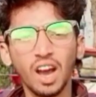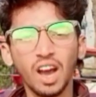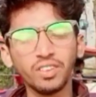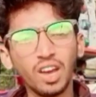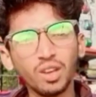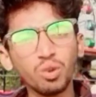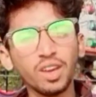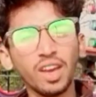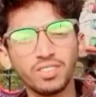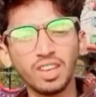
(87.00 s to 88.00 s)
हज़ारों
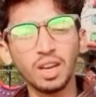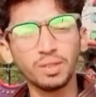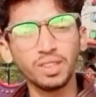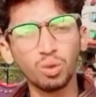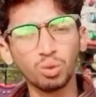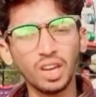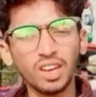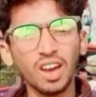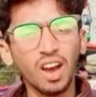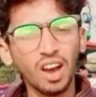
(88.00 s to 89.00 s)
के हिसाब से
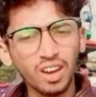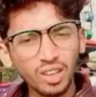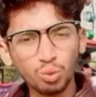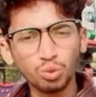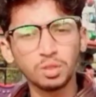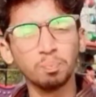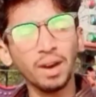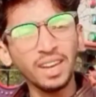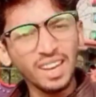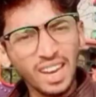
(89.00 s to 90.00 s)
खुदारा अगर कुछ
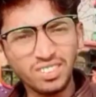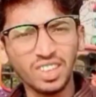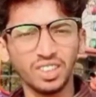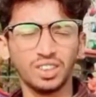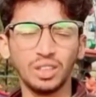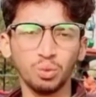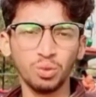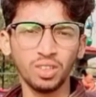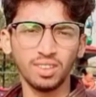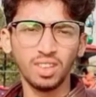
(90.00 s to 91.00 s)
बनना चाहते
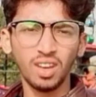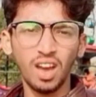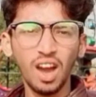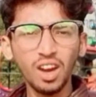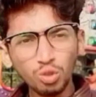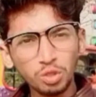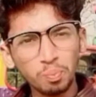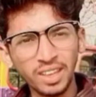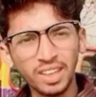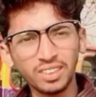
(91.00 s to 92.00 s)
हो ना अगर
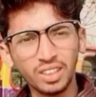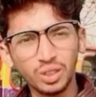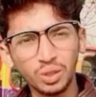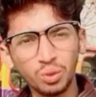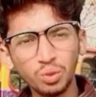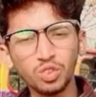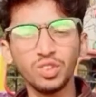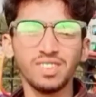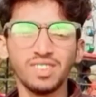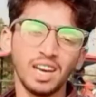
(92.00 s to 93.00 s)
कुछ बनना चाहते हो
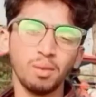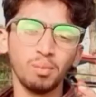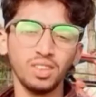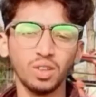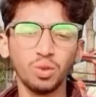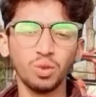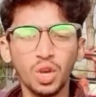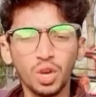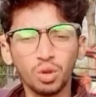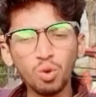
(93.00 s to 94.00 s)
तो इंसान बन
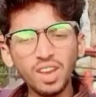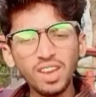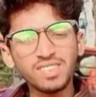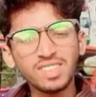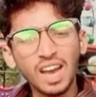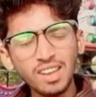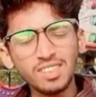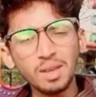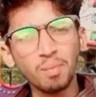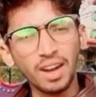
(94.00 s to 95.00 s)
जाओ क्योंकि
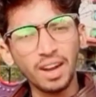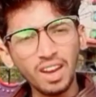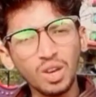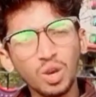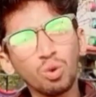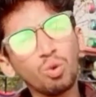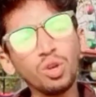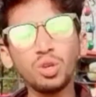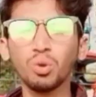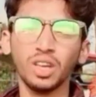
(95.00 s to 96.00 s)
इंसान से बड़ा
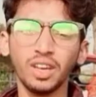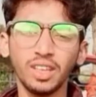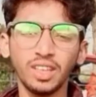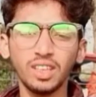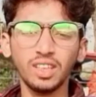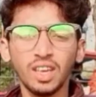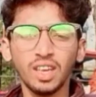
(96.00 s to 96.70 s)
कोई उहदा नहीं